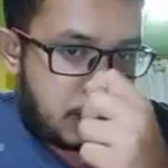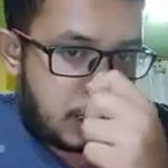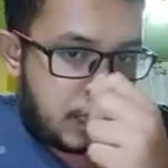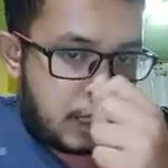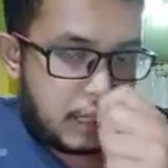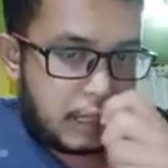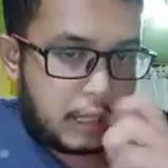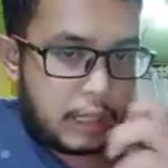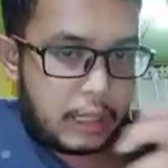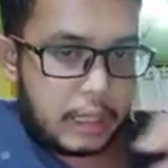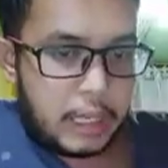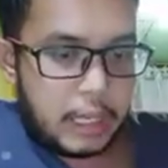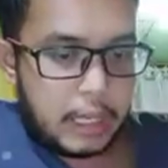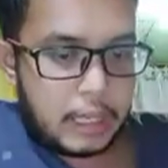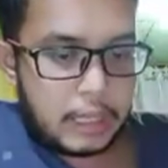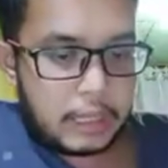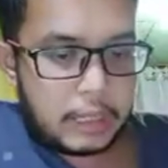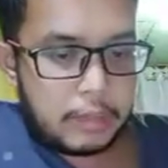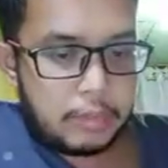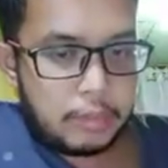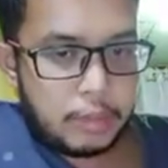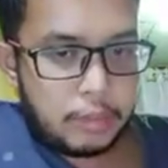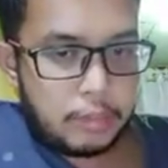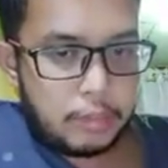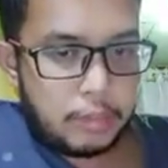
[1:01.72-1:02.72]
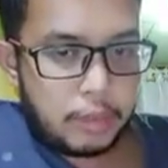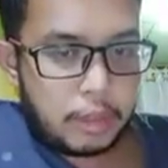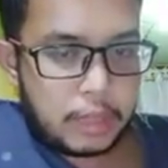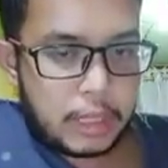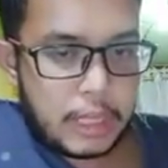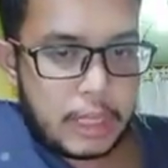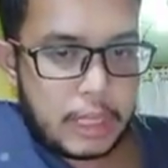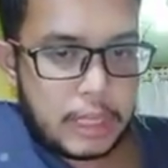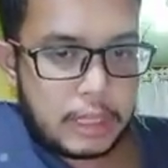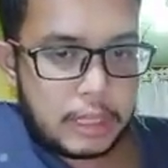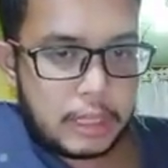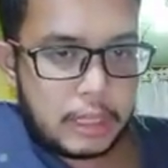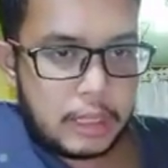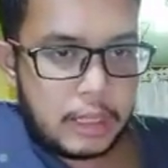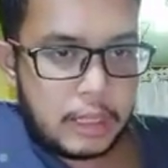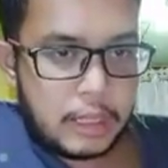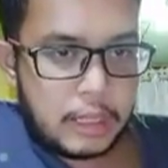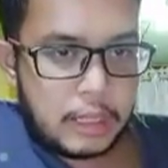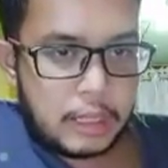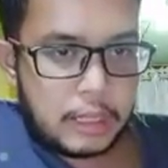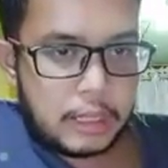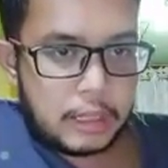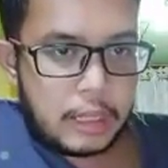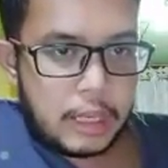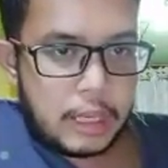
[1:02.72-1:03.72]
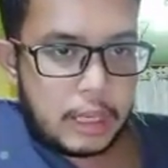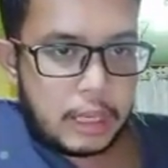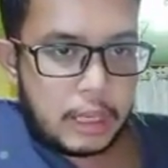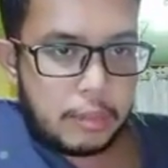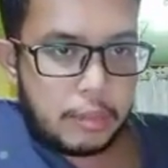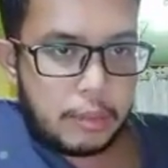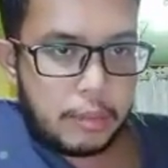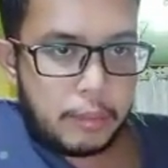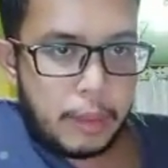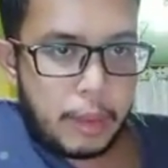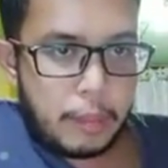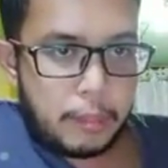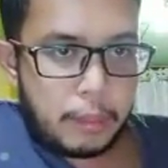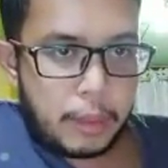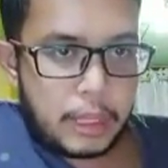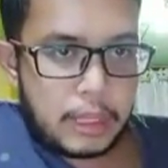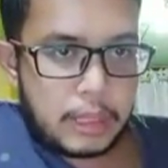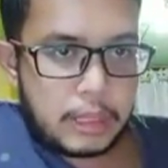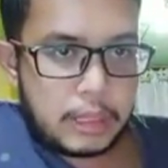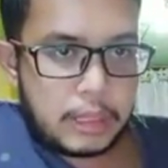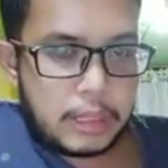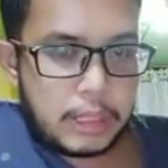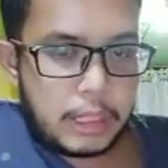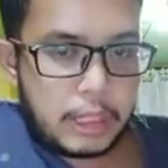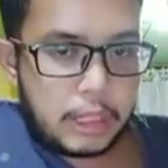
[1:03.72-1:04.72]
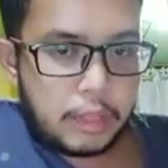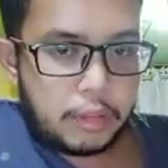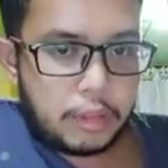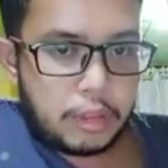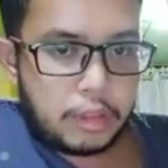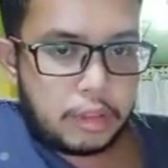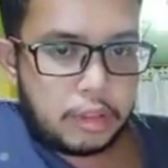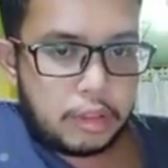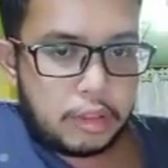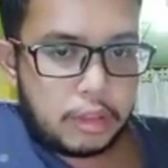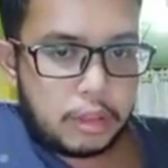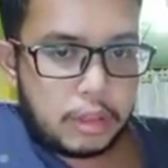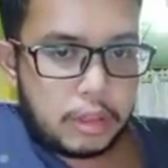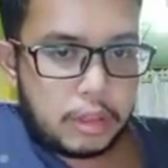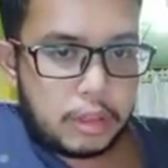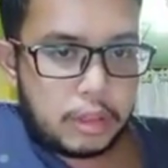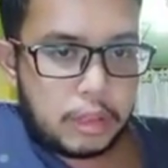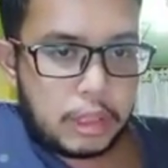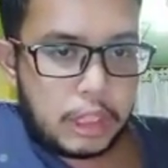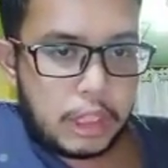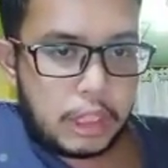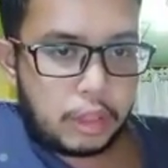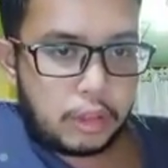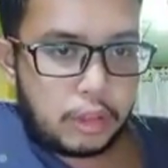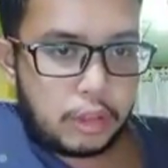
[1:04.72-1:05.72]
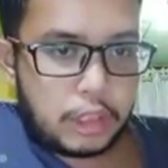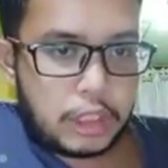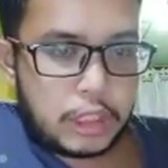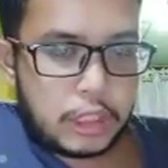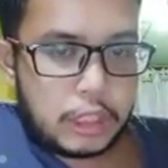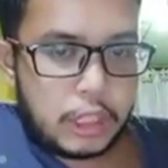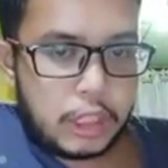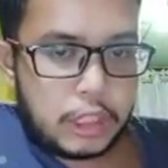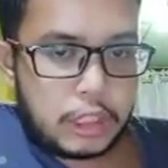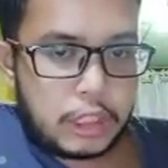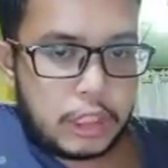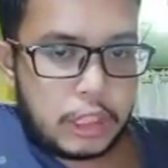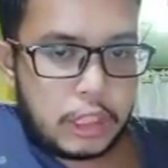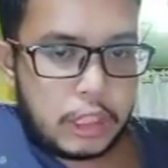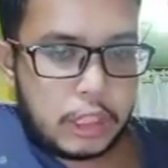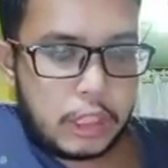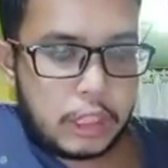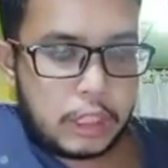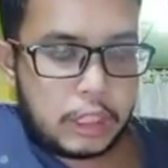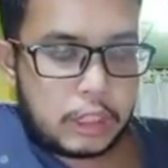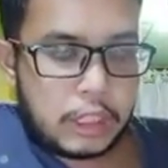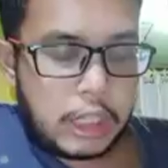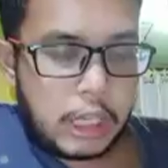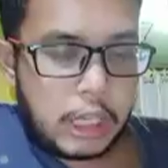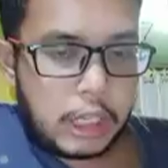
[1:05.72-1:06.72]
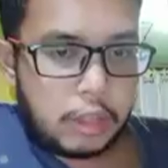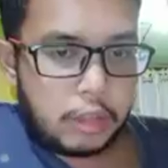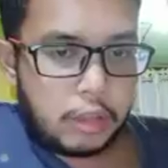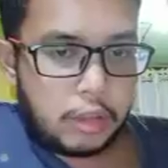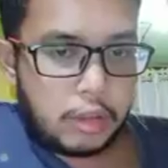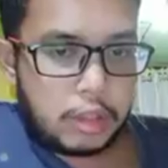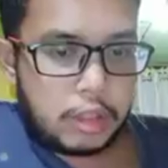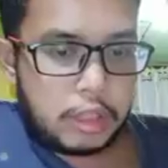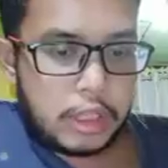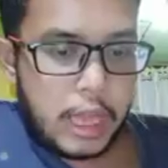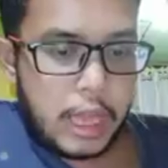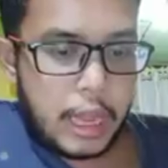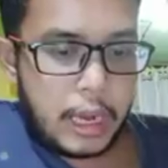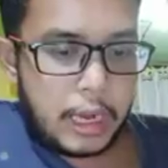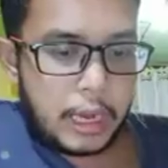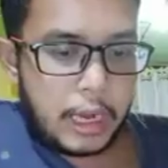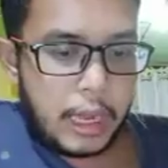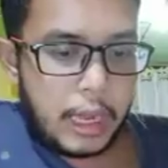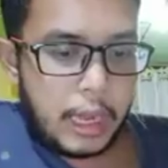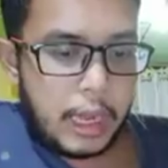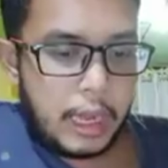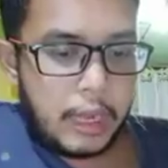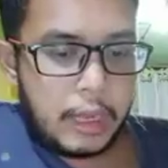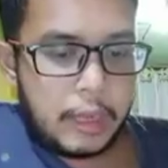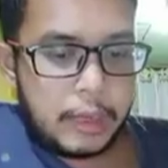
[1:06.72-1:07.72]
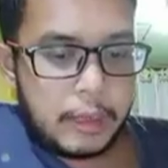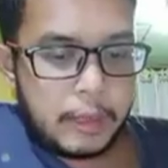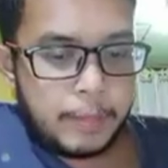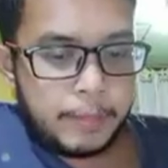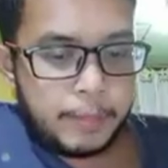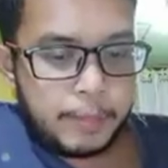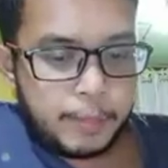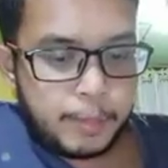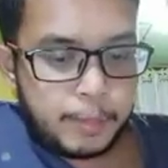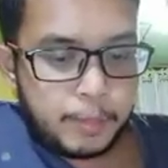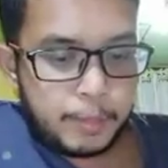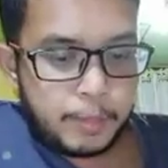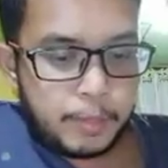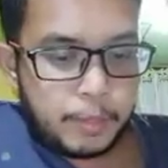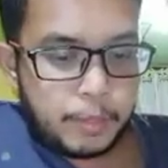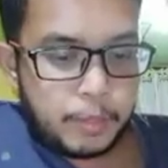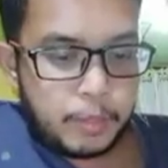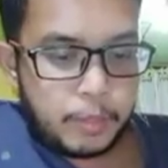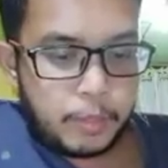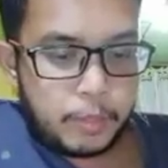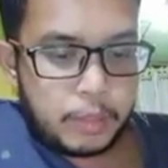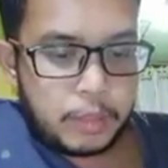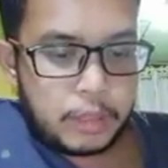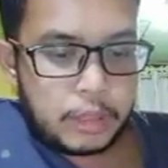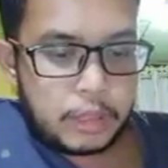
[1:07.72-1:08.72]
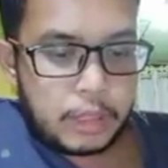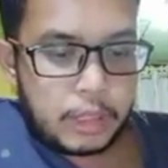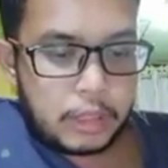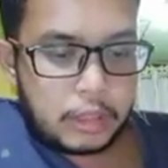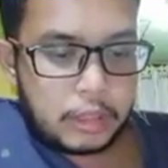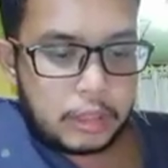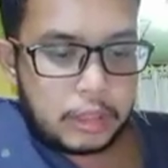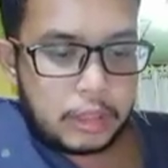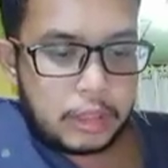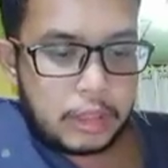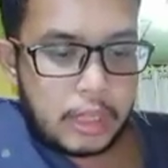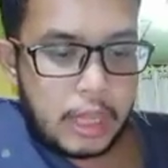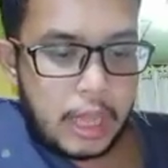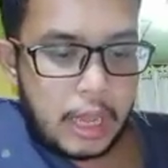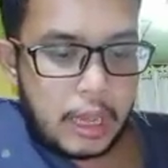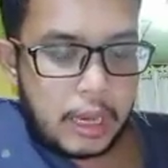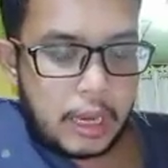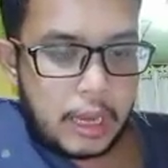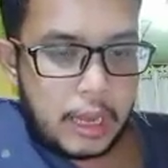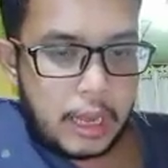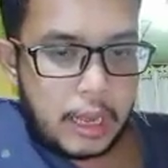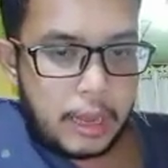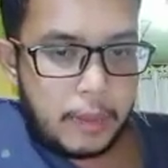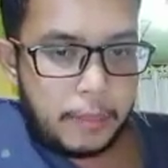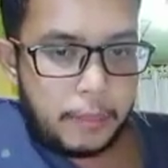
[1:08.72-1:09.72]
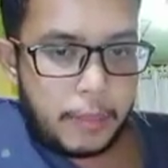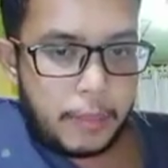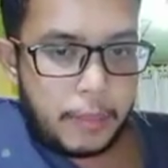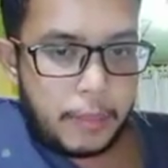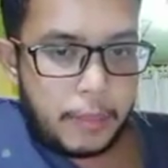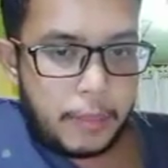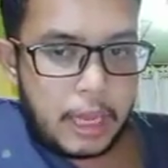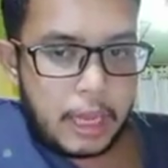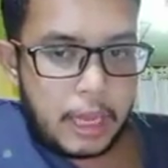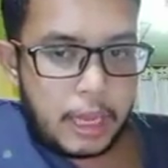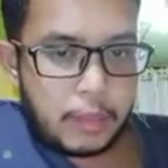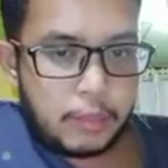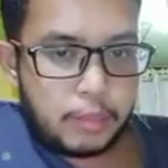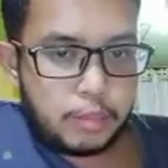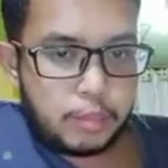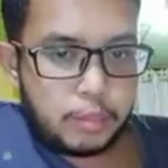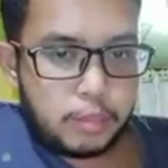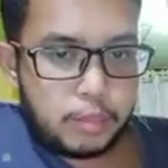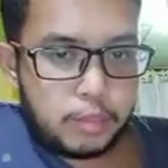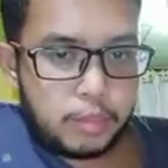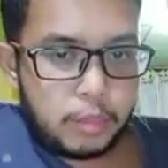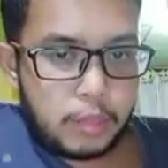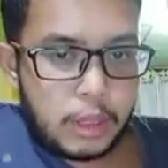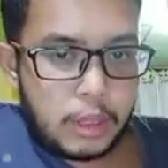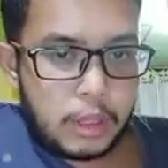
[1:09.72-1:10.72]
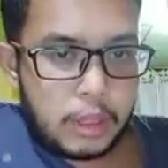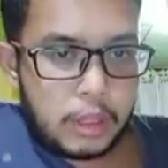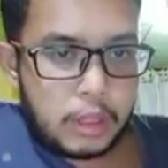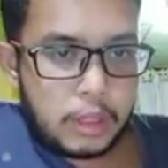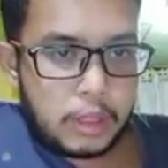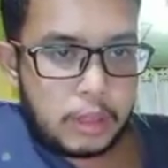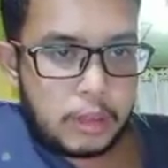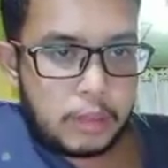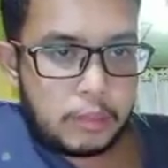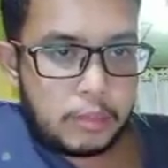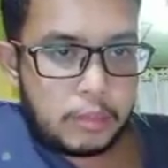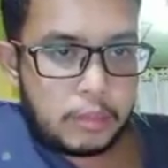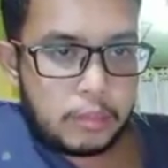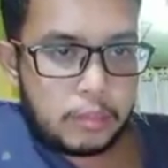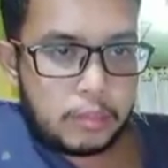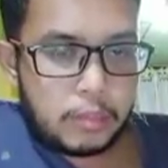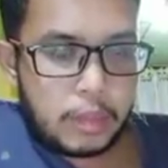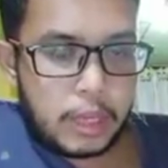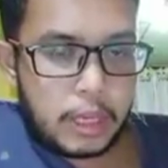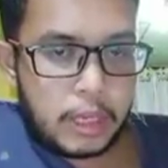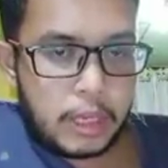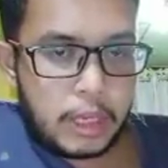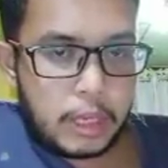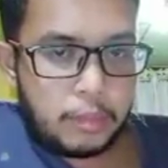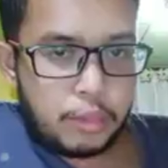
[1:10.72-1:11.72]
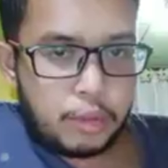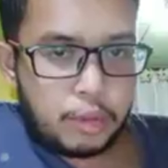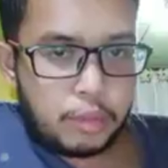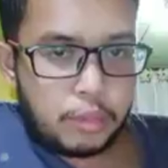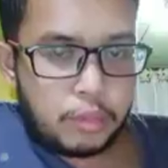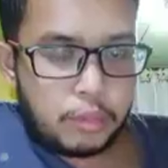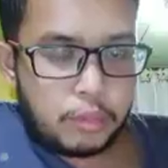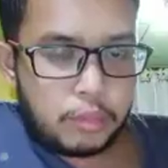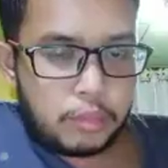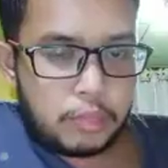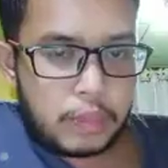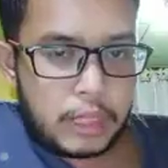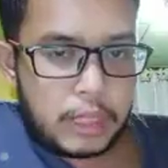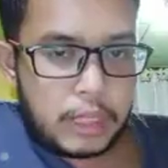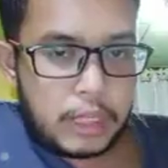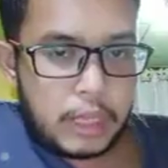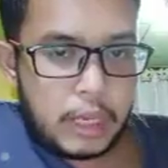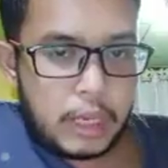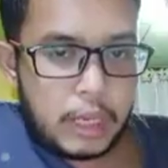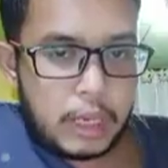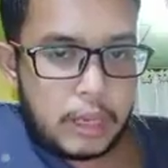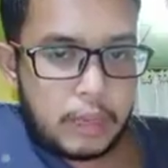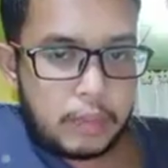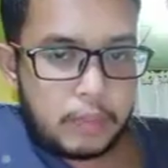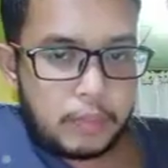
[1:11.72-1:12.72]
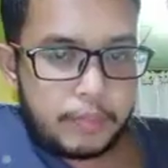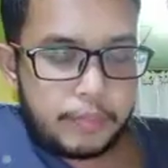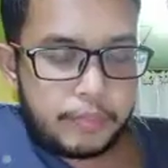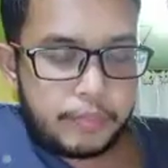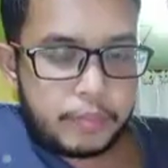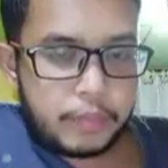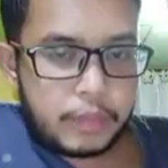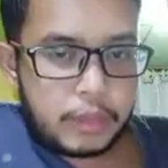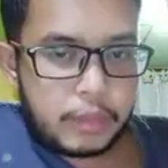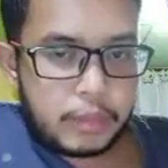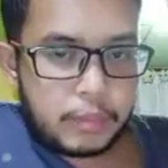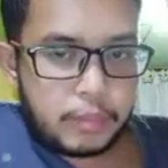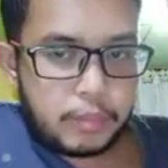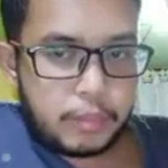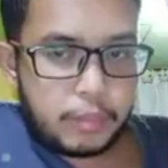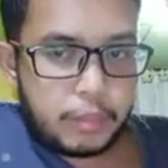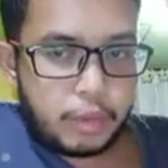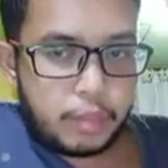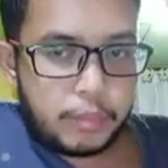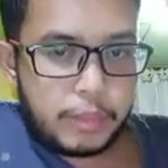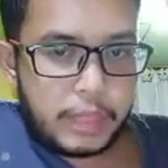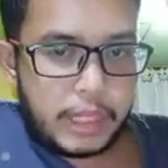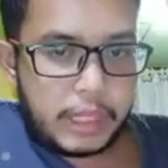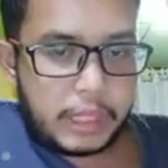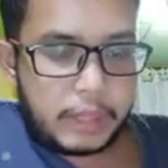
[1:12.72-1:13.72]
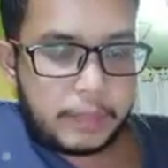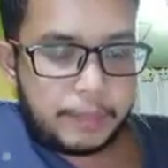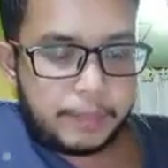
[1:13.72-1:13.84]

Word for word: dia akan menimbulkan dia akan menyebabkan siklus siklus siklus darah siklus udara pada pada bu, pada bumi